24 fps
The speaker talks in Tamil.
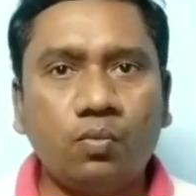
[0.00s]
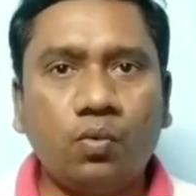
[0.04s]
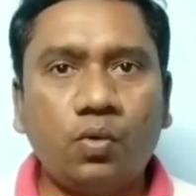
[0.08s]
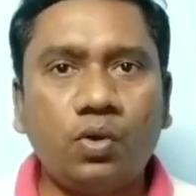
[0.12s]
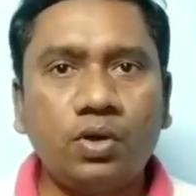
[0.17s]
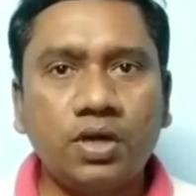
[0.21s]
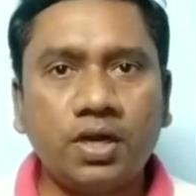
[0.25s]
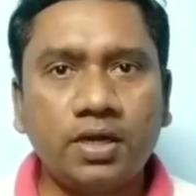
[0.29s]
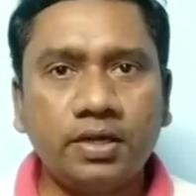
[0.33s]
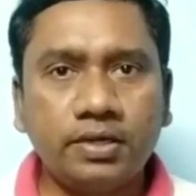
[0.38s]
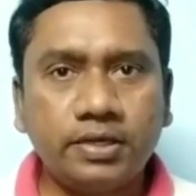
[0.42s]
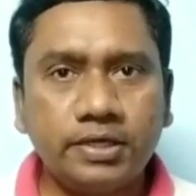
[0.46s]

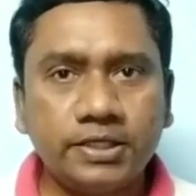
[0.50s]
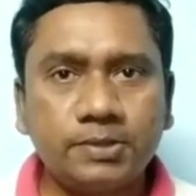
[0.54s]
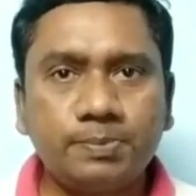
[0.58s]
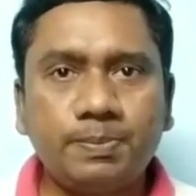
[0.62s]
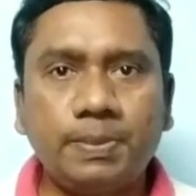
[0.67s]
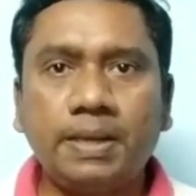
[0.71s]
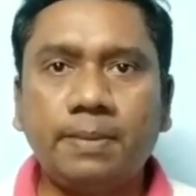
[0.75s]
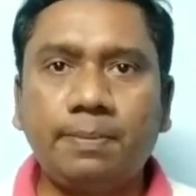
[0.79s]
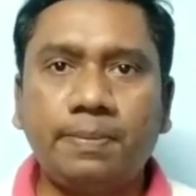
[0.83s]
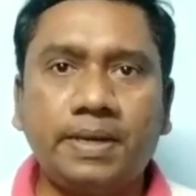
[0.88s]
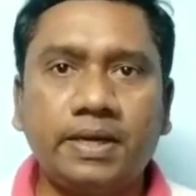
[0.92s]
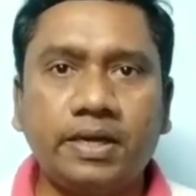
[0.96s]
ஓலாட்
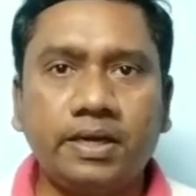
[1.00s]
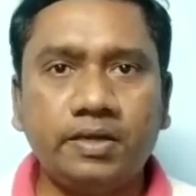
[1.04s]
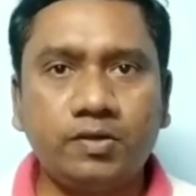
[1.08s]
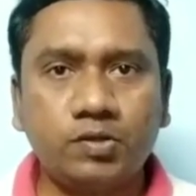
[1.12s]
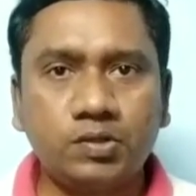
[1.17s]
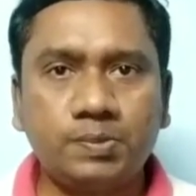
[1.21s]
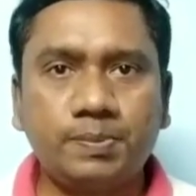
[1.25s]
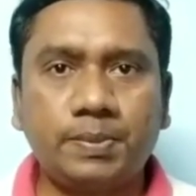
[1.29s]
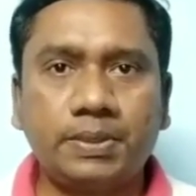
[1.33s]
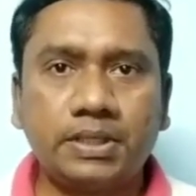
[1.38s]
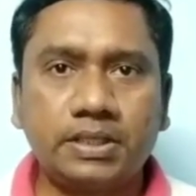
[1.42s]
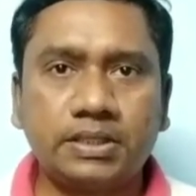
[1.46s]
டிஸ்பிளே பேனல்
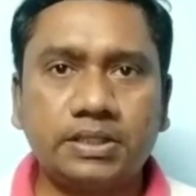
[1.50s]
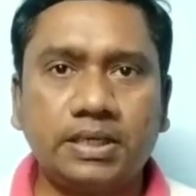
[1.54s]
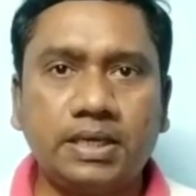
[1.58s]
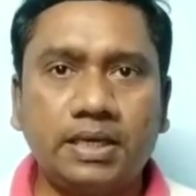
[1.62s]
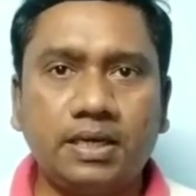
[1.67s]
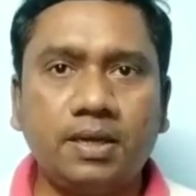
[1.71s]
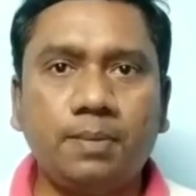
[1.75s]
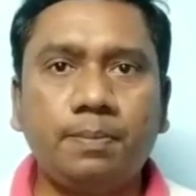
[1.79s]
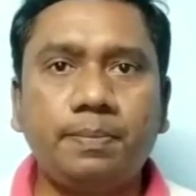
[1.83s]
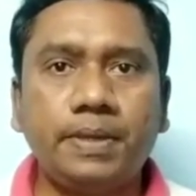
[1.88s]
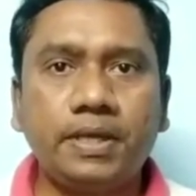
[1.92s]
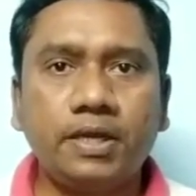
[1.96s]
யூஸ்
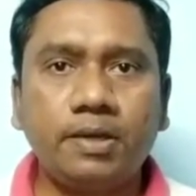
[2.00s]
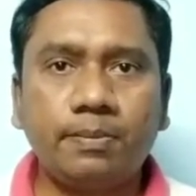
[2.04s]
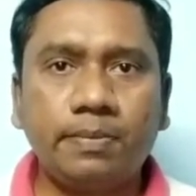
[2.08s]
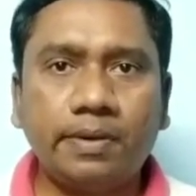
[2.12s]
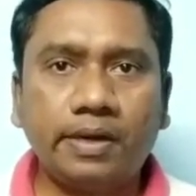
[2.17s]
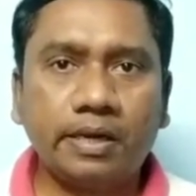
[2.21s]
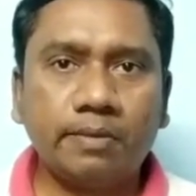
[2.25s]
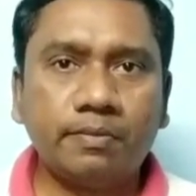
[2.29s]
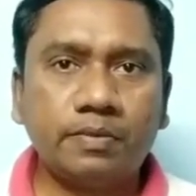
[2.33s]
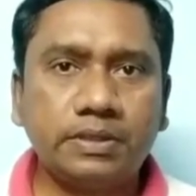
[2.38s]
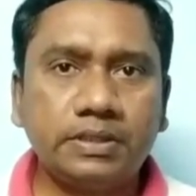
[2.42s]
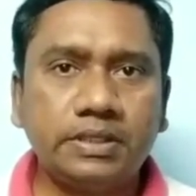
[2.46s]
பண்ணுறதுனால
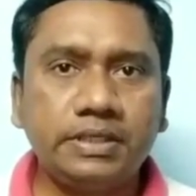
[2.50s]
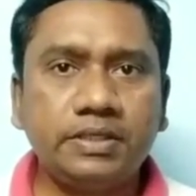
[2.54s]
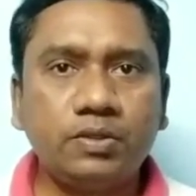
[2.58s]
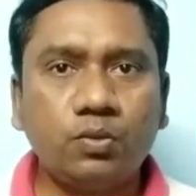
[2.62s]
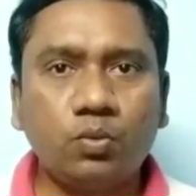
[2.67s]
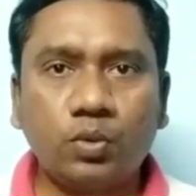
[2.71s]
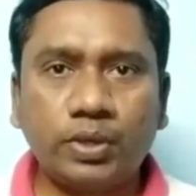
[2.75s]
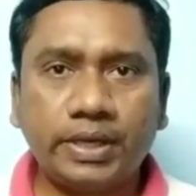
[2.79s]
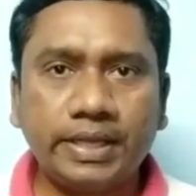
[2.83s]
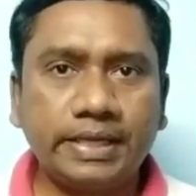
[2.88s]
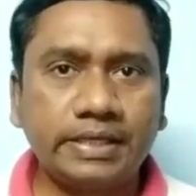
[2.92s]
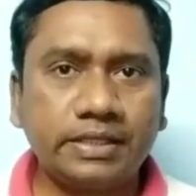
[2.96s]
பெரும்பாலும் வந்து இது
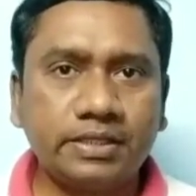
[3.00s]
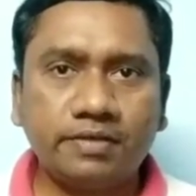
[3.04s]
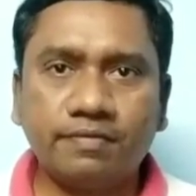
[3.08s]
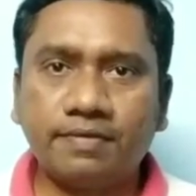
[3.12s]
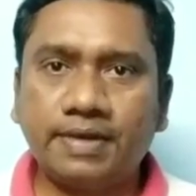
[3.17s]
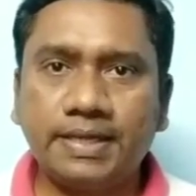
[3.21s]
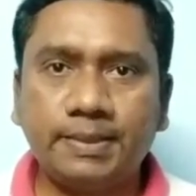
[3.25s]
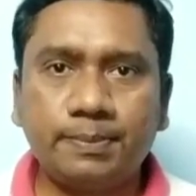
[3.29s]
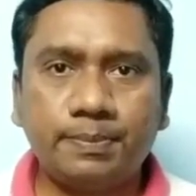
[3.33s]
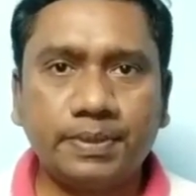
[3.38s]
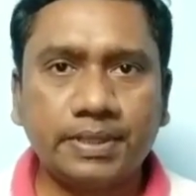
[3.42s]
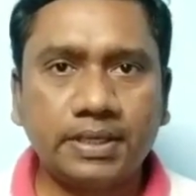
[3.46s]
உடையறதுக்கு
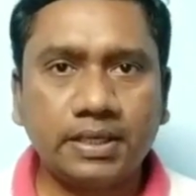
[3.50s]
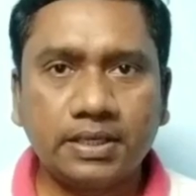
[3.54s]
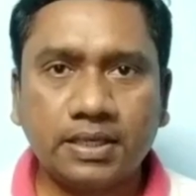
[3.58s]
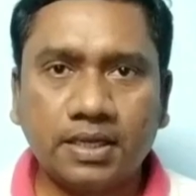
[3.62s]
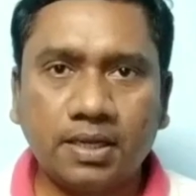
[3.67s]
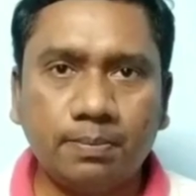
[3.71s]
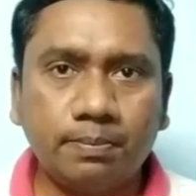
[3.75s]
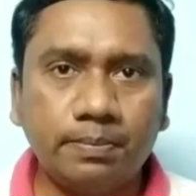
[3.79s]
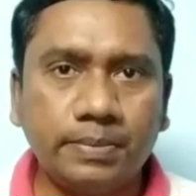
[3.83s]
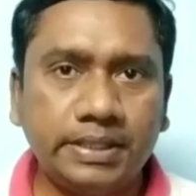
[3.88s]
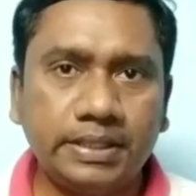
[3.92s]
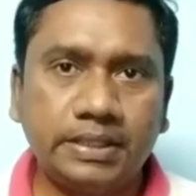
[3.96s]
வாய்ப்புகள்
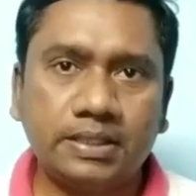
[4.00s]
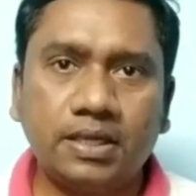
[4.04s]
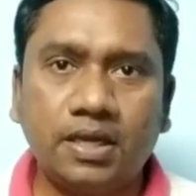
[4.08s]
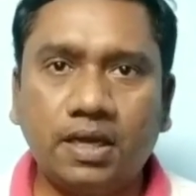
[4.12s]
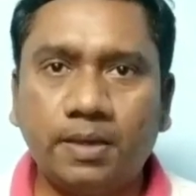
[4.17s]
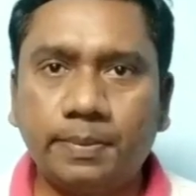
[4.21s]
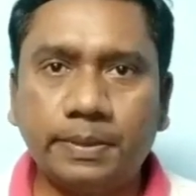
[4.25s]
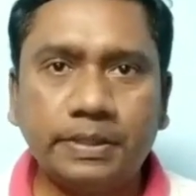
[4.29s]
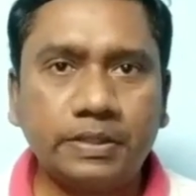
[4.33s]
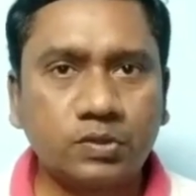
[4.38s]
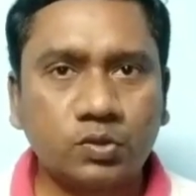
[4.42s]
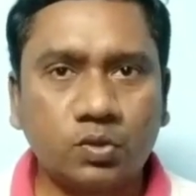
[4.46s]
கம்மி
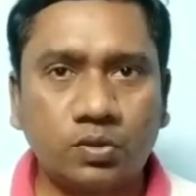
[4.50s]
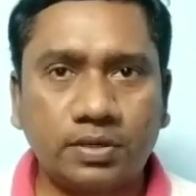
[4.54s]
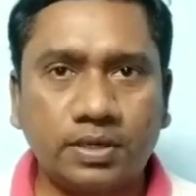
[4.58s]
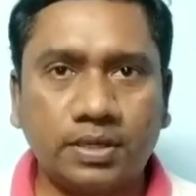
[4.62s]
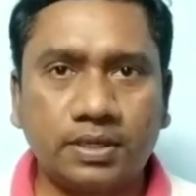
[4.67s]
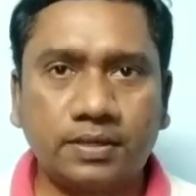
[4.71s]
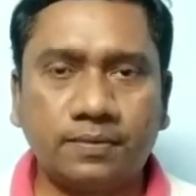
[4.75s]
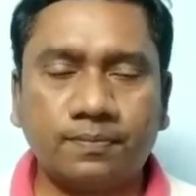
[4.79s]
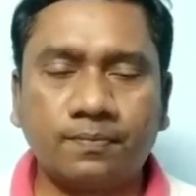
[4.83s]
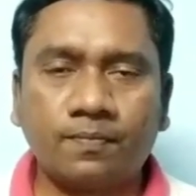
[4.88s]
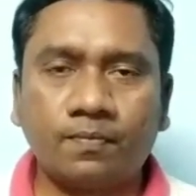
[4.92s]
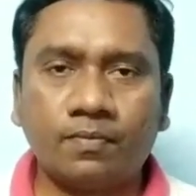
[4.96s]
அப்படின்னு
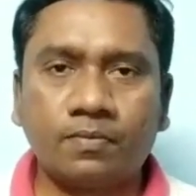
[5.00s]
சொல்கிறாங்க